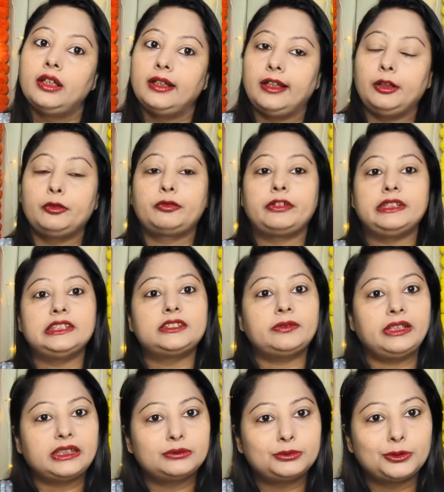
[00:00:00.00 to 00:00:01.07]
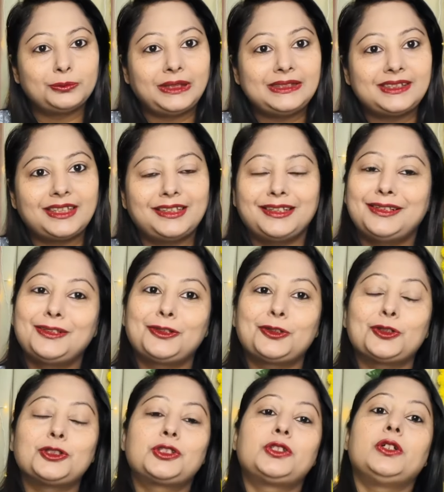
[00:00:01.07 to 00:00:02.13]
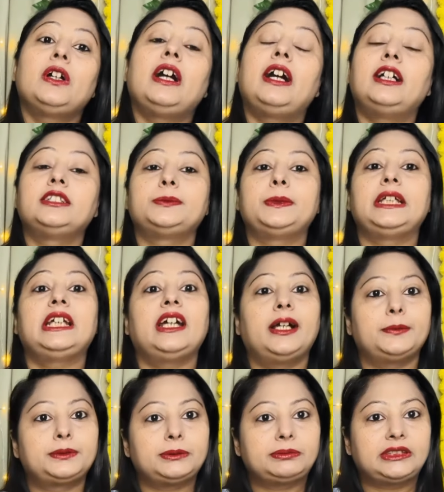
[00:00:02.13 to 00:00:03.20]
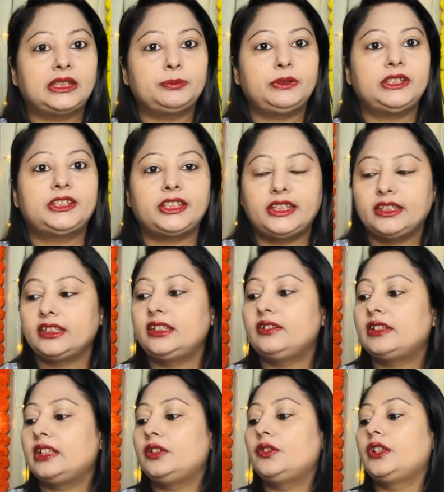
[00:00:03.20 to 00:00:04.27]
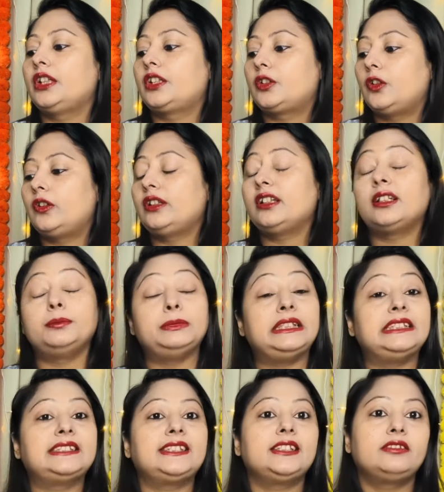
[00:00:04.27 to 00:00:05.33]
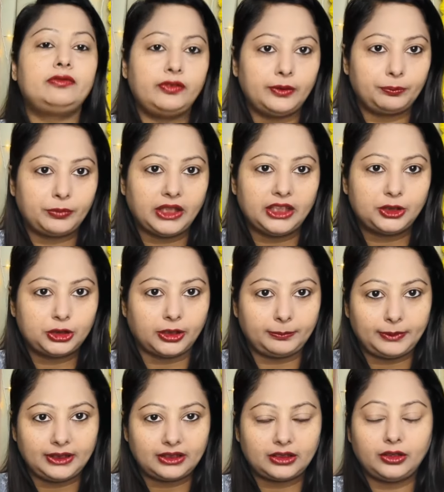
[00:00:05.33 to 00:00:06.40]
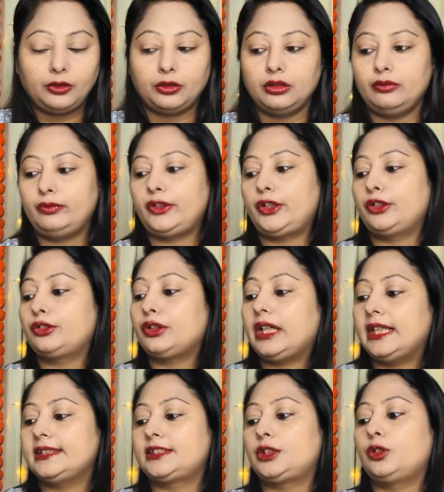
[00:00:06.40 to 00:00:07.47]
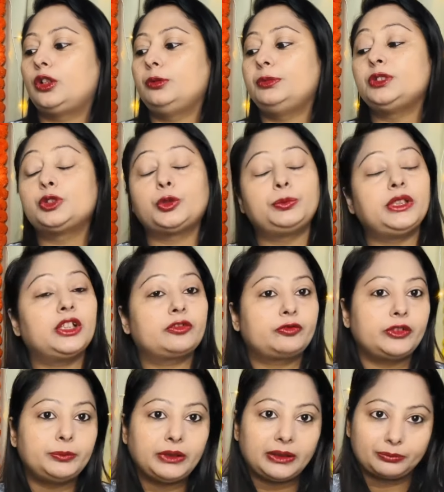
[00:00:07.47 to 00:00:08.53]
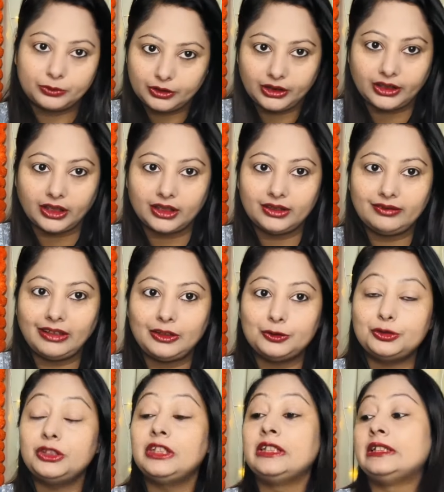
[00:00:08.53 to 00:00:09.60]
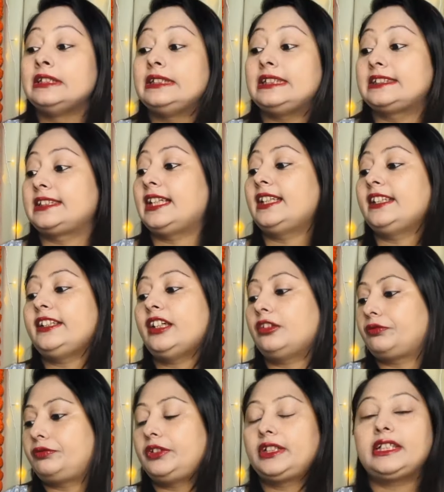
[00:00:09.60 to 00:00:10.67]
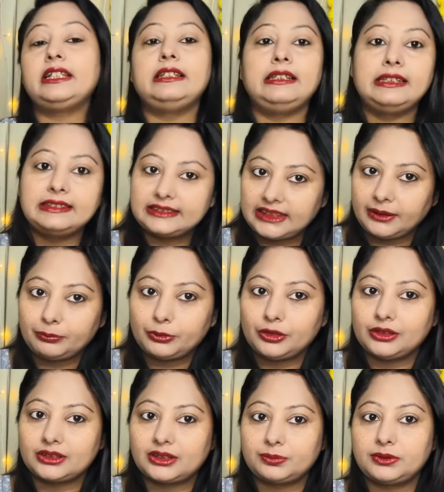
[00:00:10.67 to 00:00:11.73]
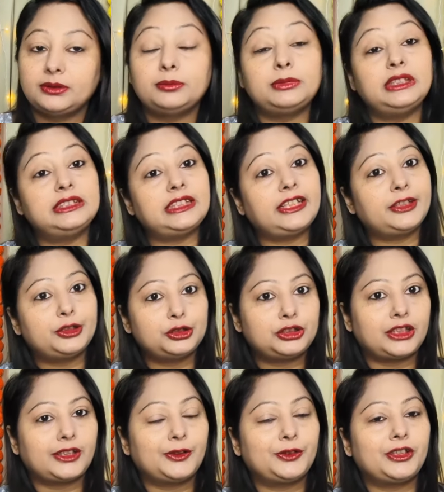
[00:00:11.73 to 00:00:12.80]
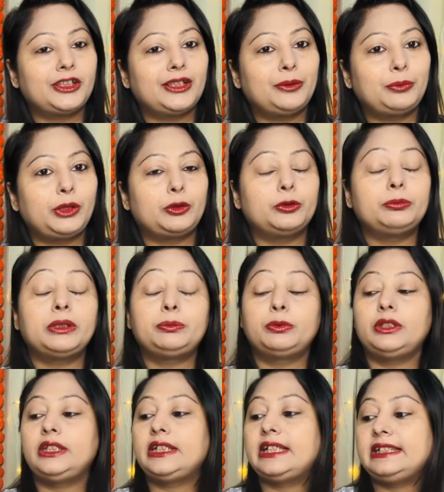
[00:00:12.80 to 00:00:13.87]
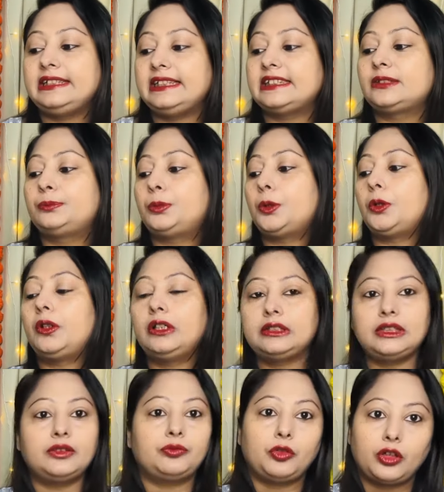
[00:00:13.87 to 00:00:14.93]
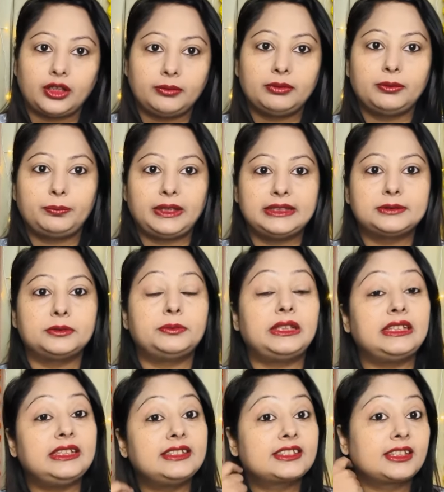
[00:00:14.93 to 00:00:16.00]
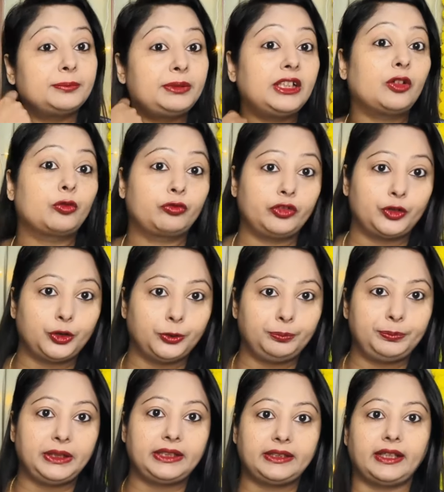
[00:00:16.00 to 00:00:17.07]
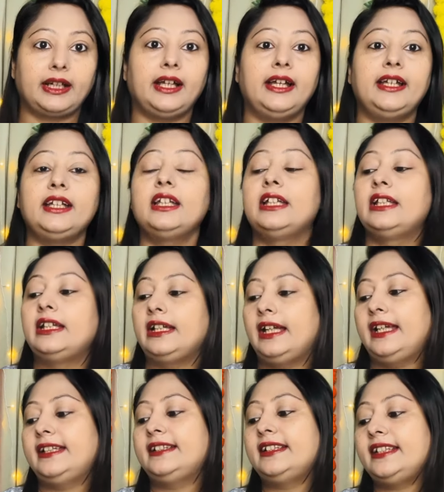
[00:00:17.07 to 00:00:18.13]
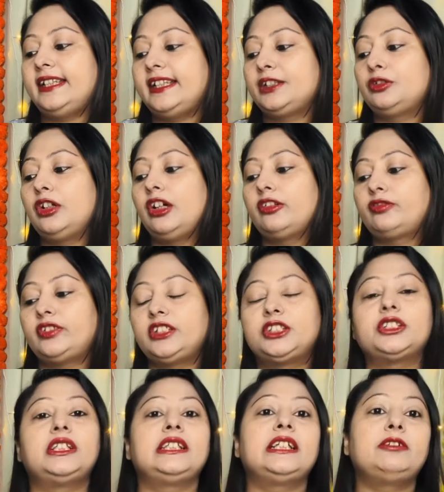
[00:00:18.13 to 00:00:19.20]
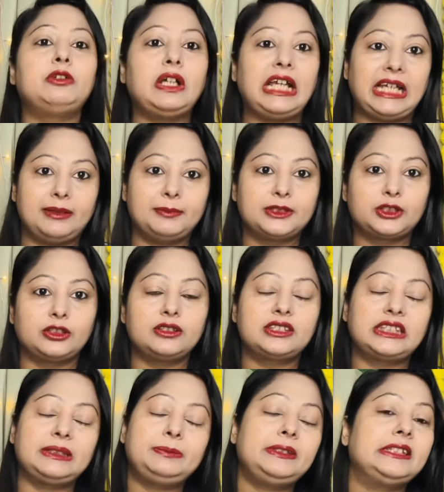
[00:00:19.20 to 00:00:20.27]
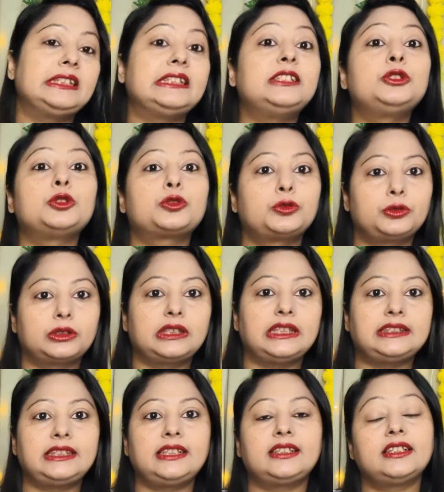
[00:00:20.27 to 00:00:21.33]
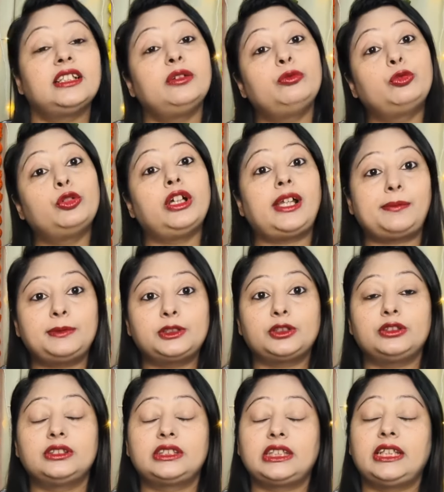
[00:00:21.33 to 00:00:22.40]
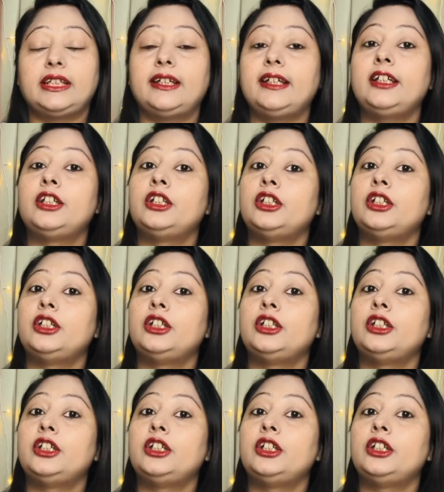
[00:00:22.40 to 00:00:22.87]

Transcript: हेलो फ्रेंड्स वेलकम टू माय चैनल तो दोस्तों आज मैं आप सबके साथ में शेयर करने वाली हूँ एक और अमेजिंग फ्लिपकार्ट शॉपिंग का हॉल वीडियो तो आज के हॉल में जो भी आउटफिट मैं आपको दिखाने वाली हूँ ये सारे आउटफिट के लिंक्स आपको डिस्क्रिप्शन में मिल जाएंगे तो चेकआउट करना बिल्कुल मत भूलेगा एंड येस बहुत ही अफोर्डेबल प्राइस में मैंने इन सभी आउटफिट को पिक करा है एंड एक दो आउटफिट जो है ना वो अमेजोन से भी है जो कुर्ता सेट है ना वो अमेजोन से है